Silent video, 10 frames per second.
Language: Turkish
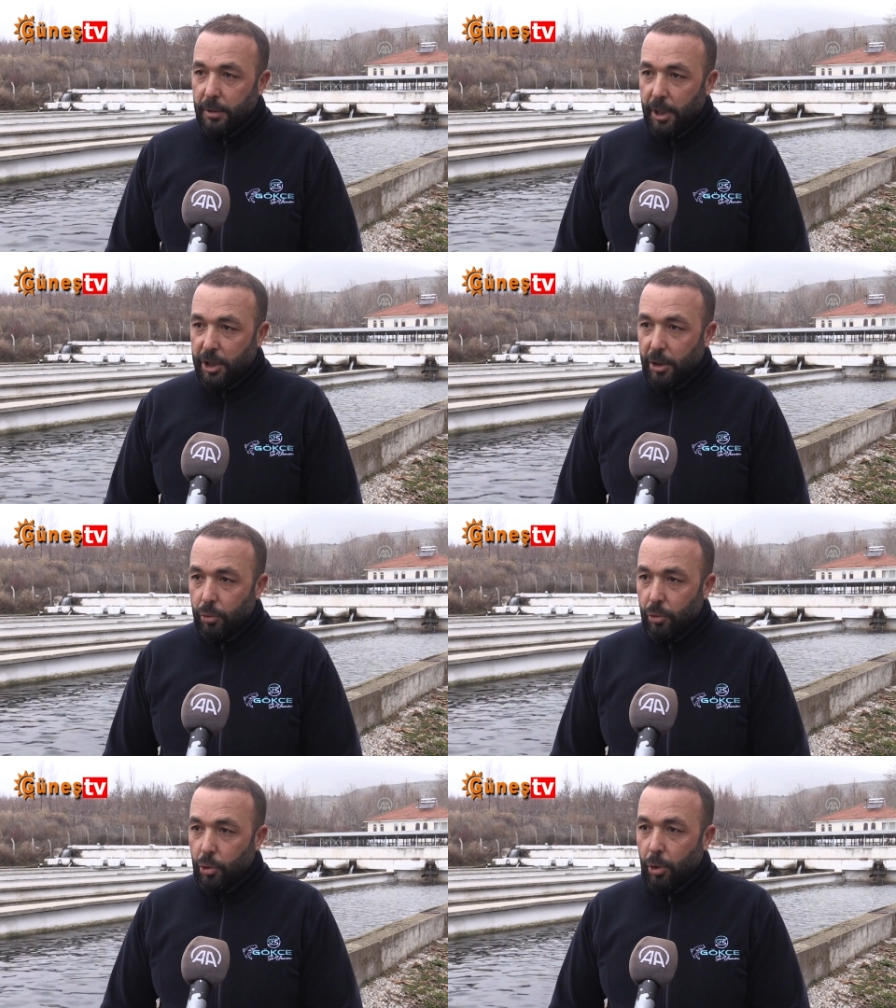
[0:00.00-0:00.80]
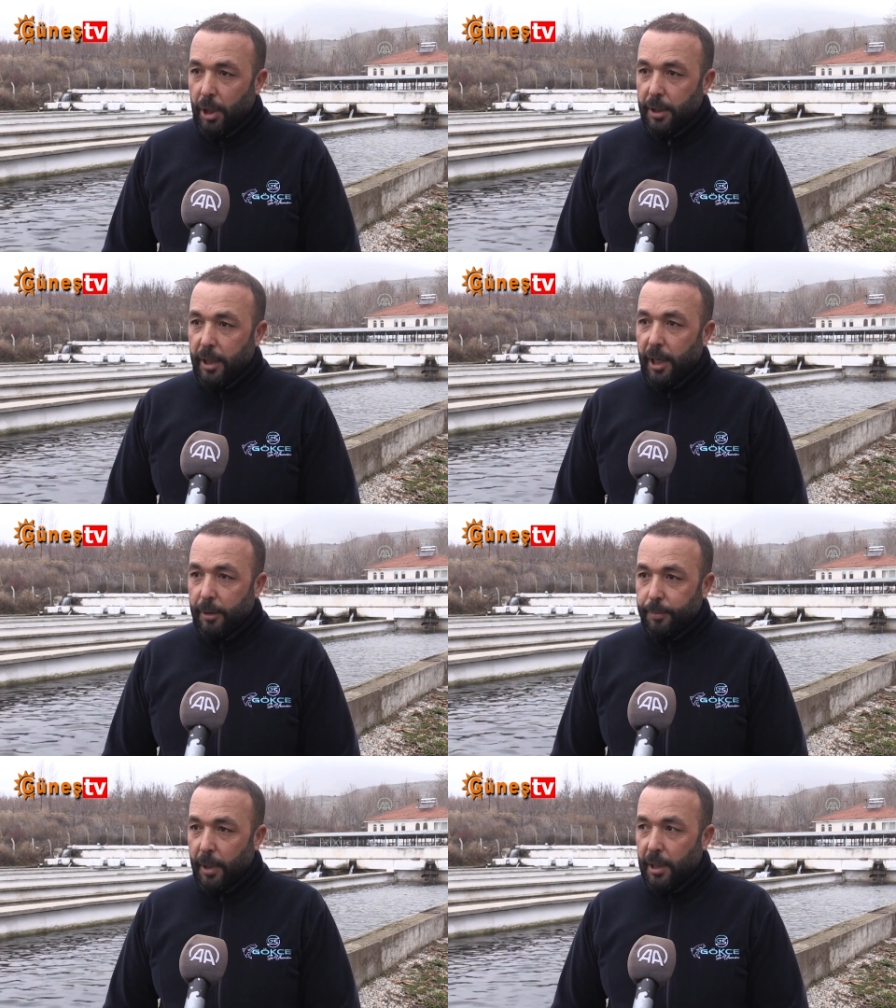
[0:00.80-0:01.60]
gece gündüz olayında
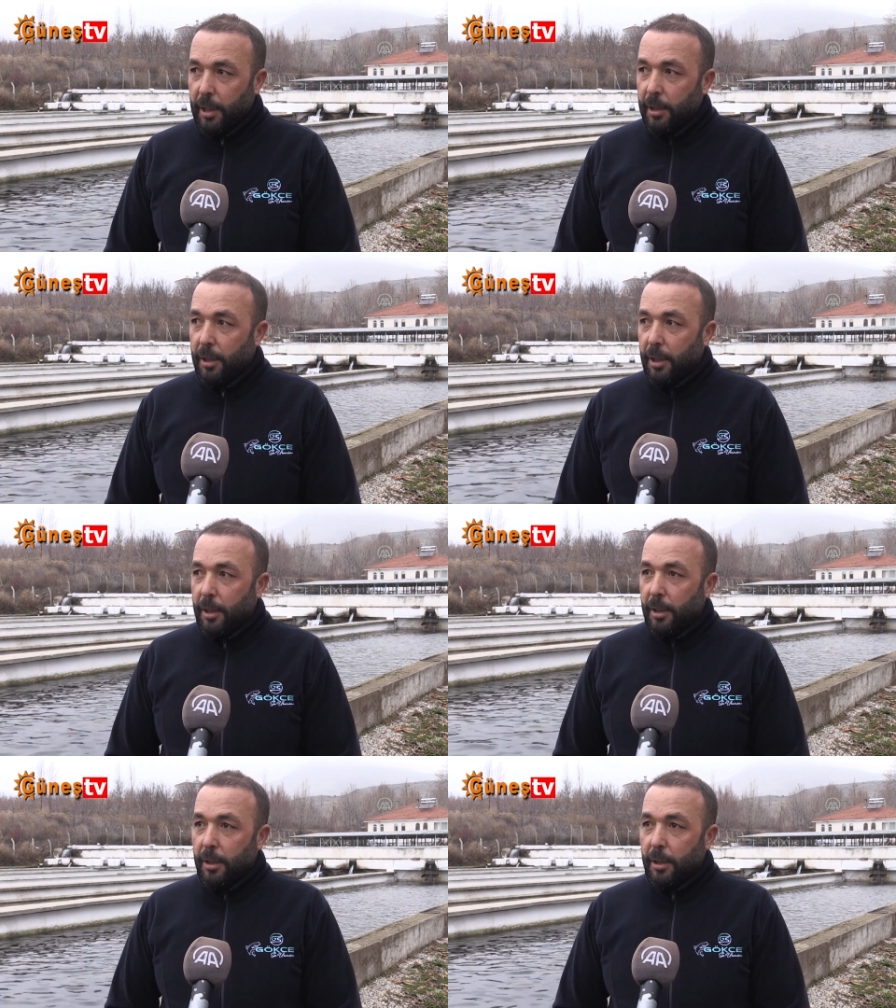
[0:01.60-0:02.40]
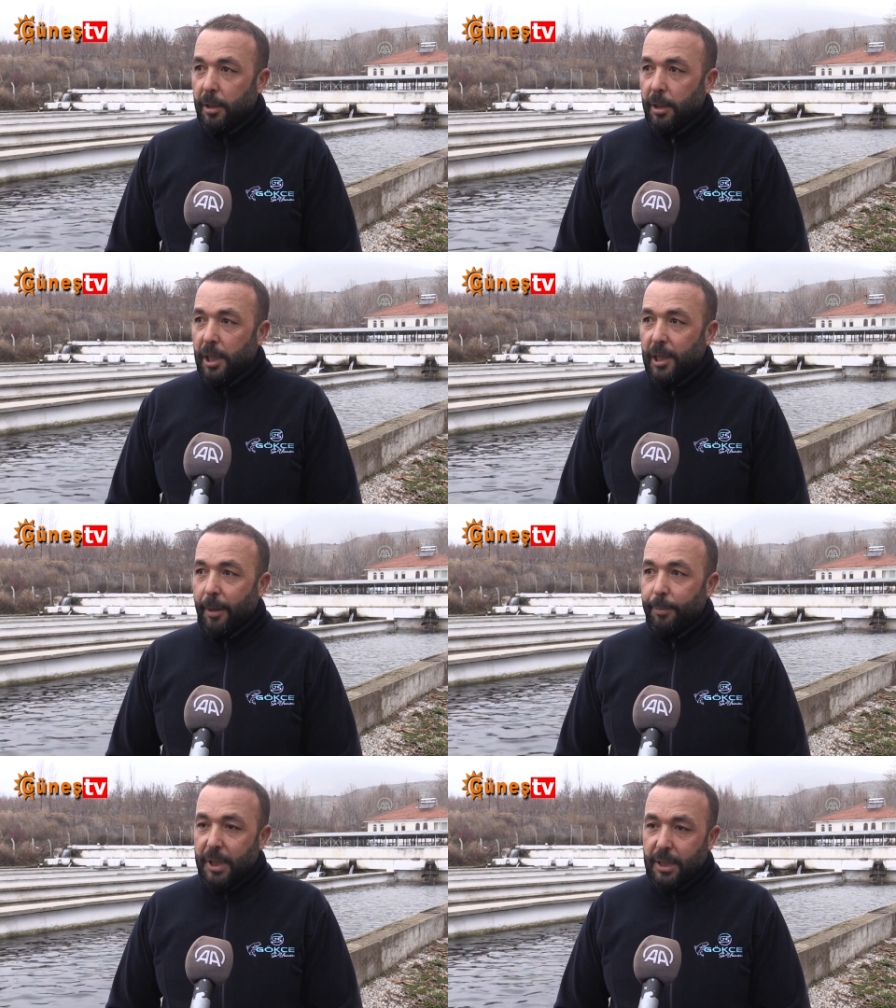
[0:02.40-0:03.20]
yanıltmayla e,
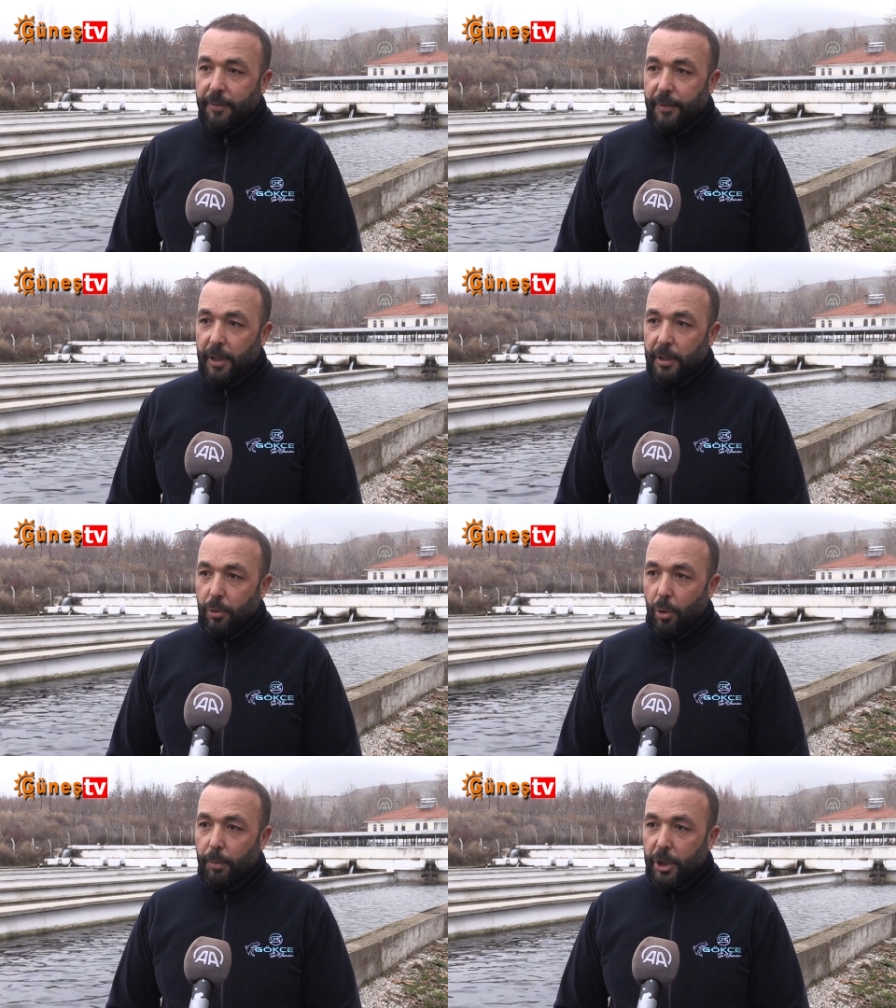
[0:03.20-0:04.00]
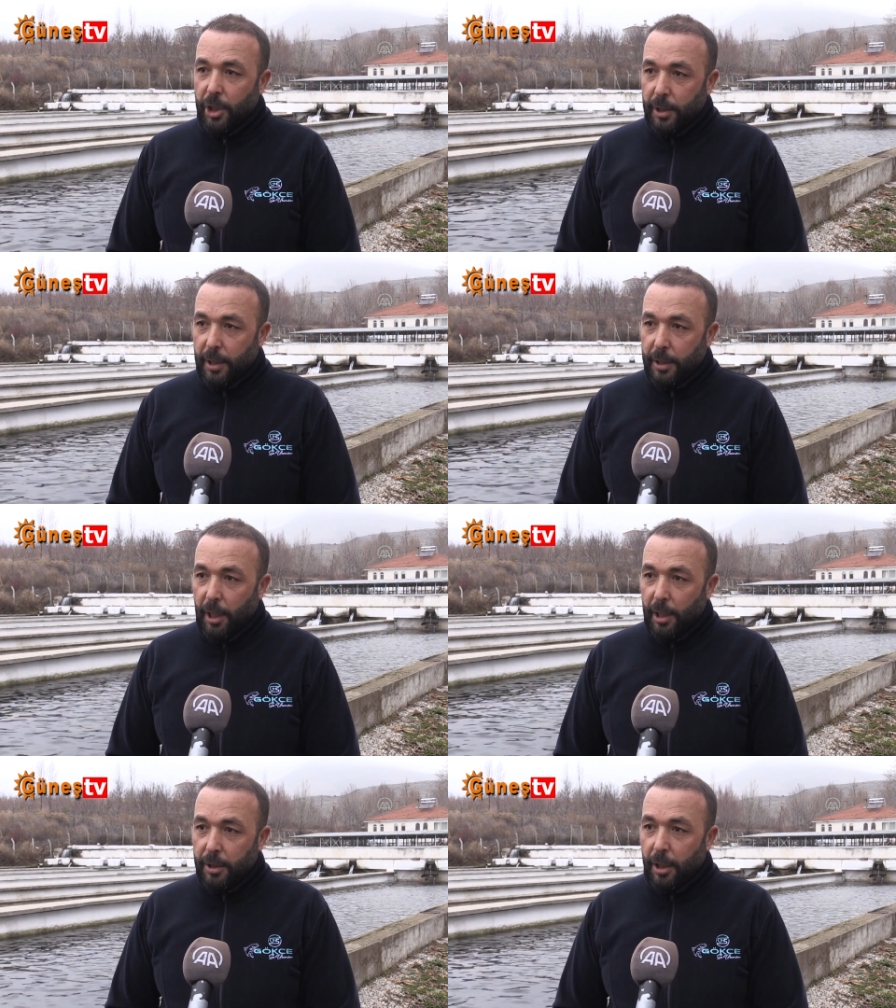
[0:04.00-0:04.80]
yılda bir defa normal şartlarda
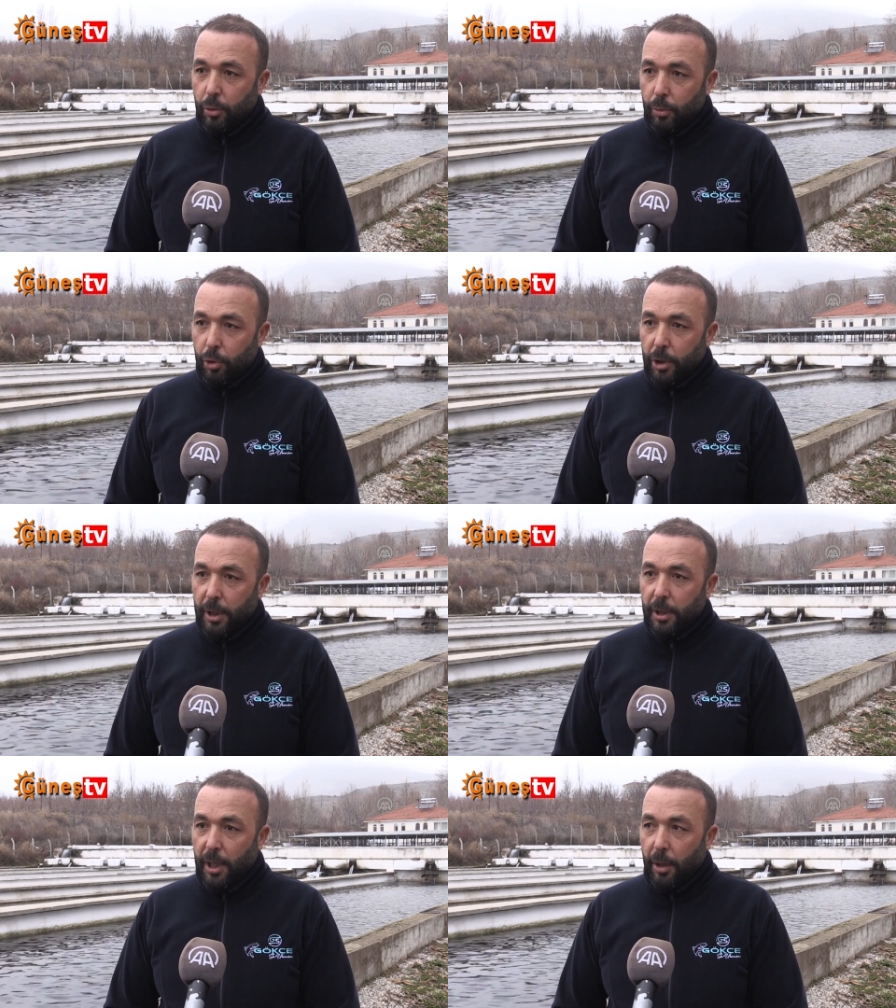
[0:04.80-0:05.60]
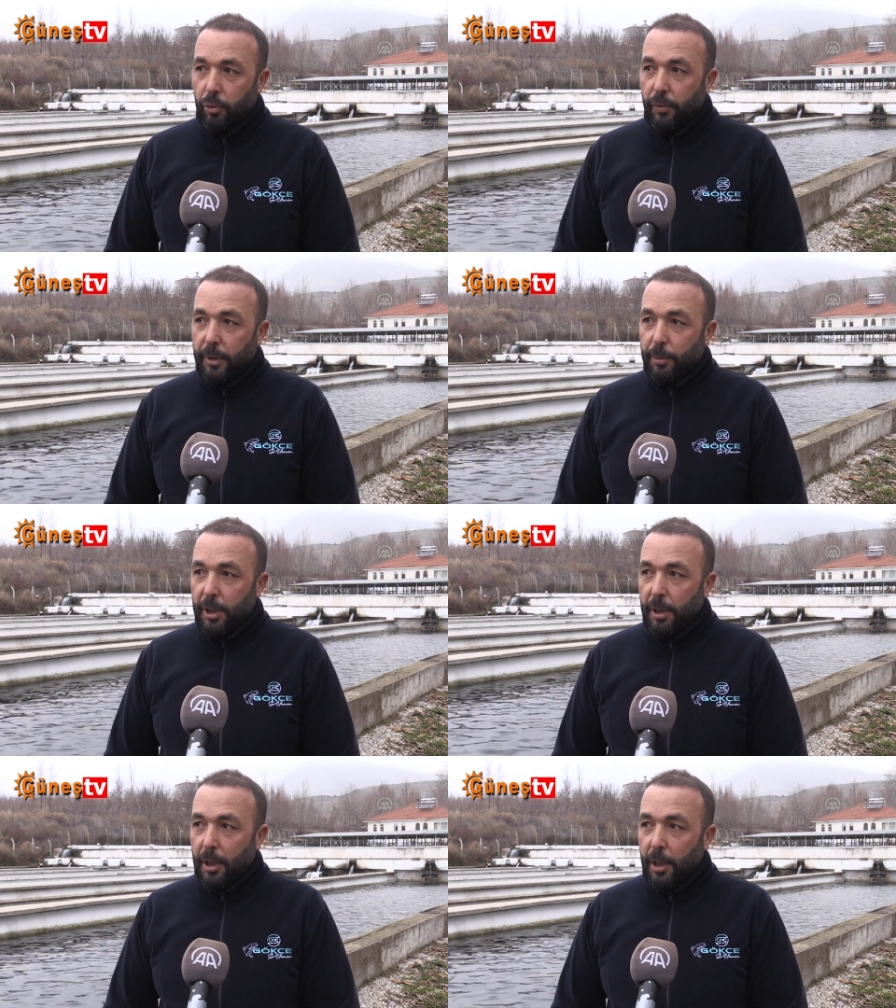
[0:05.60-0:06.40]
alınan yumurta yavru verimini